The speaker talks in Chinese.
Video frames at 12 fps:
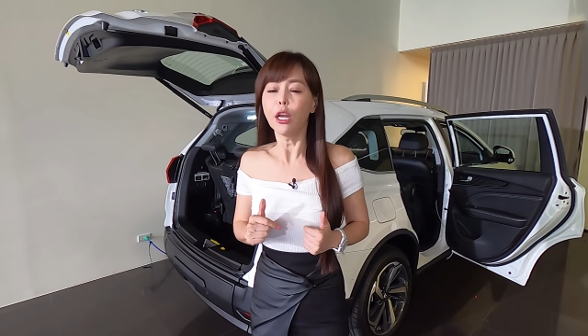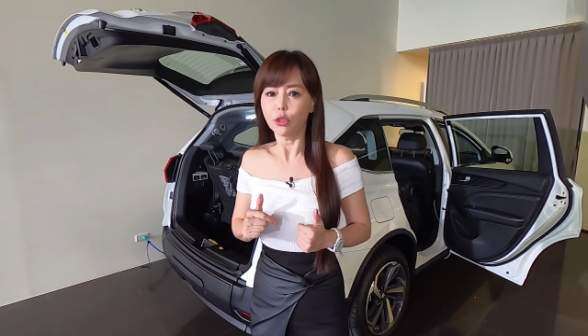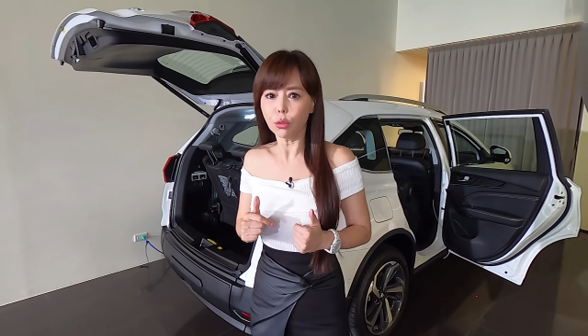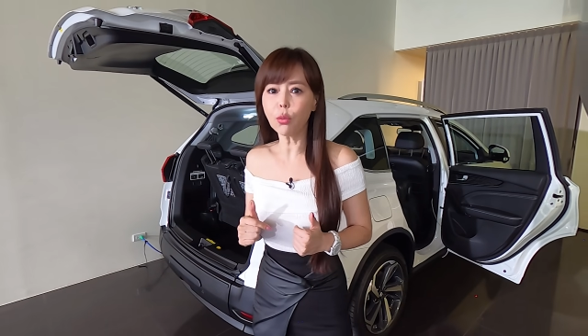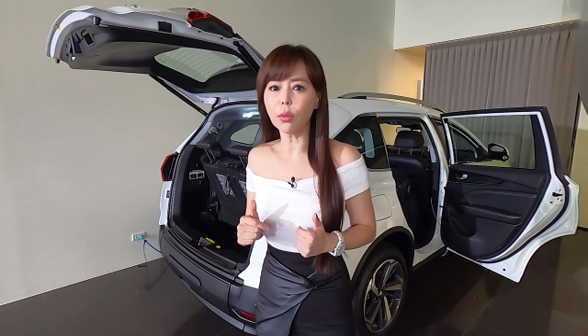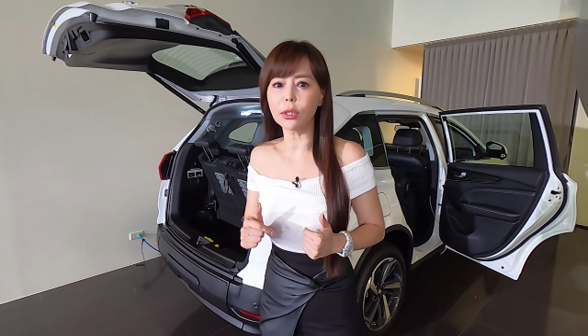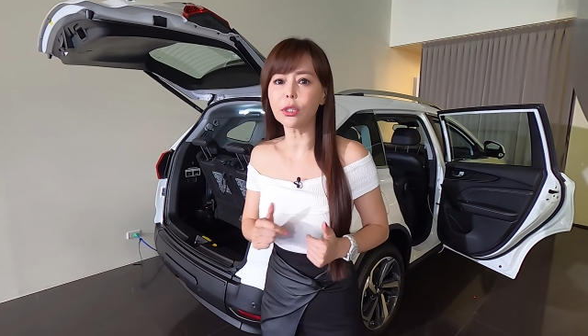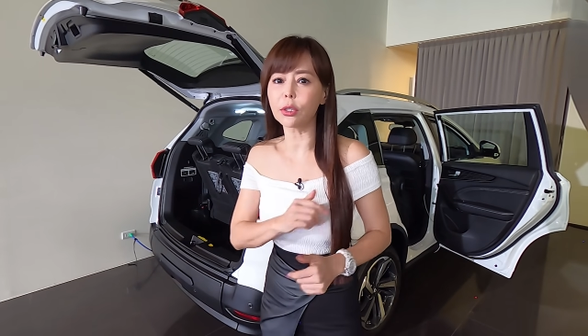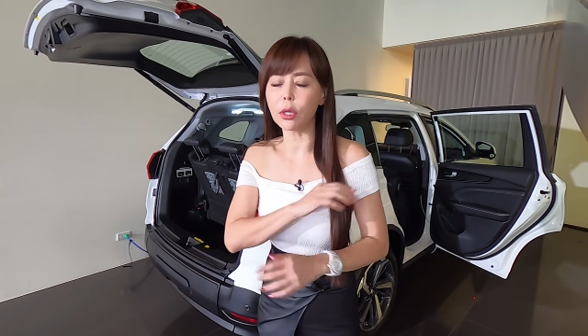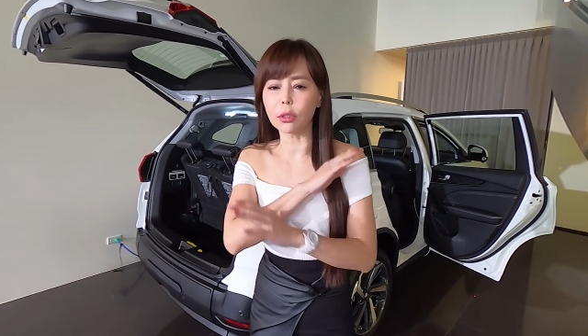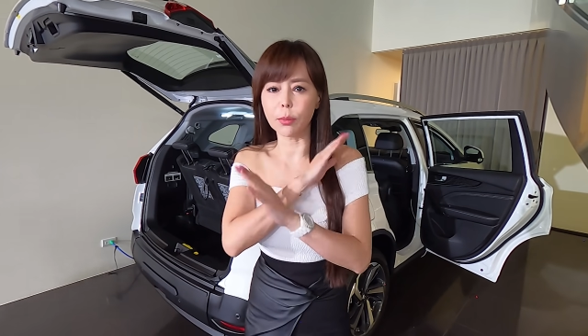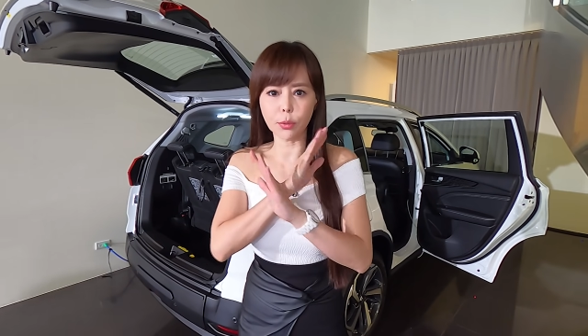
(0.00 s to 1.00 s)
如果这时
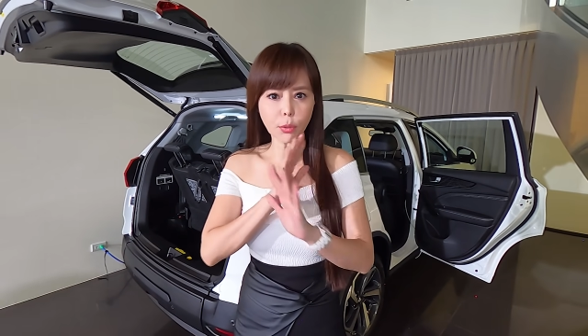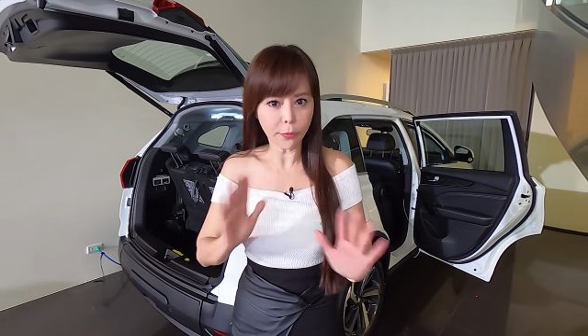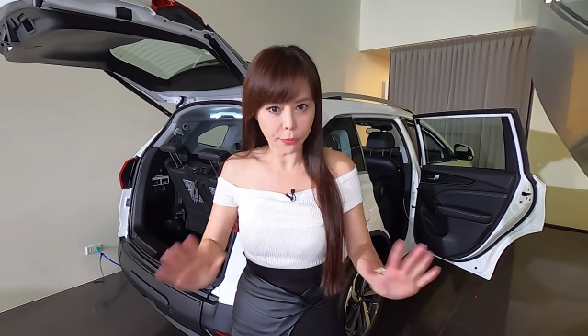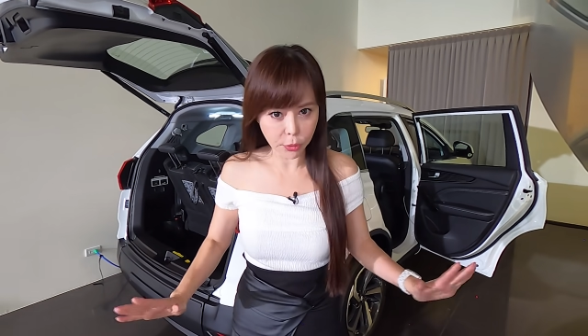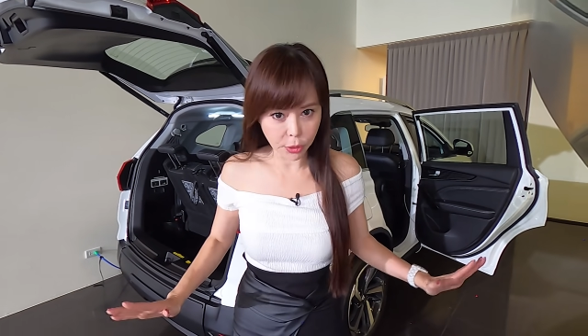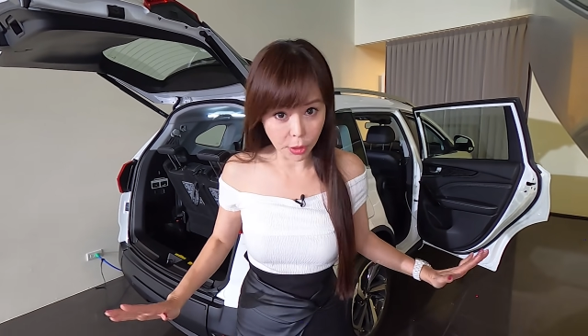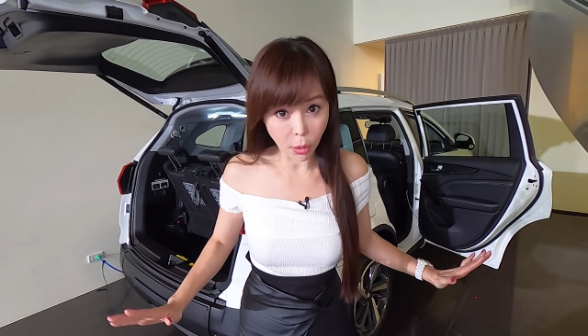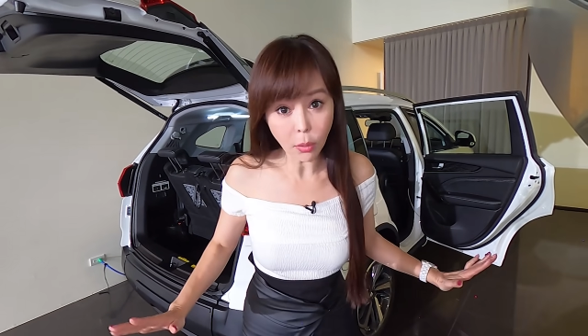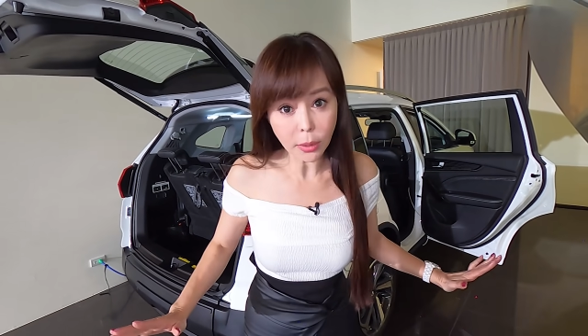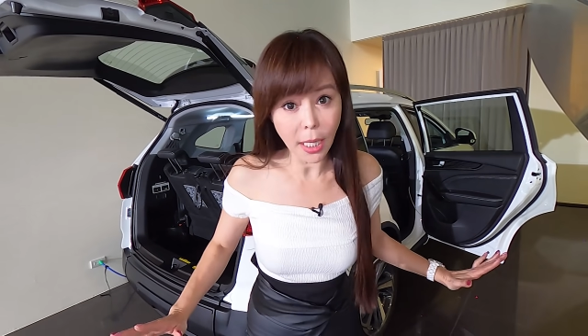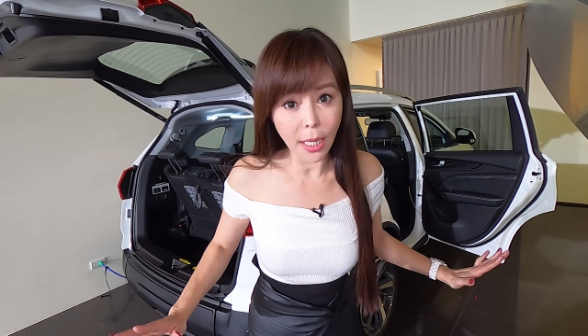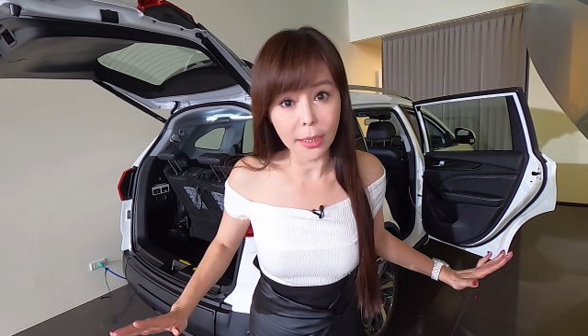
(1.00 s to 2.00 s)
候你不做辅枕的
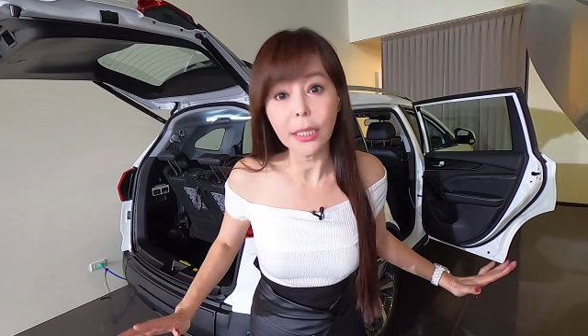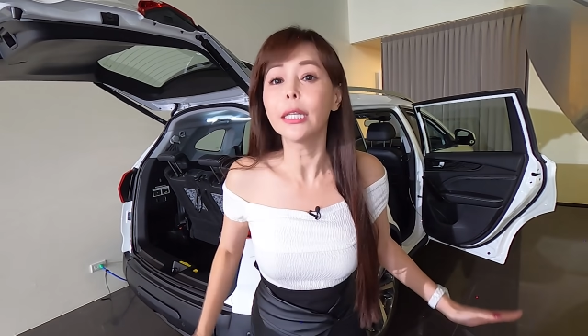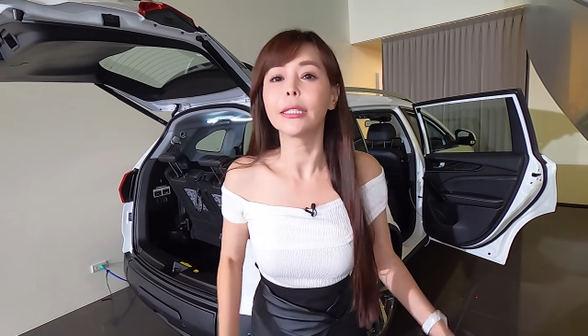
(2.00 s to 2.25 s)
功能，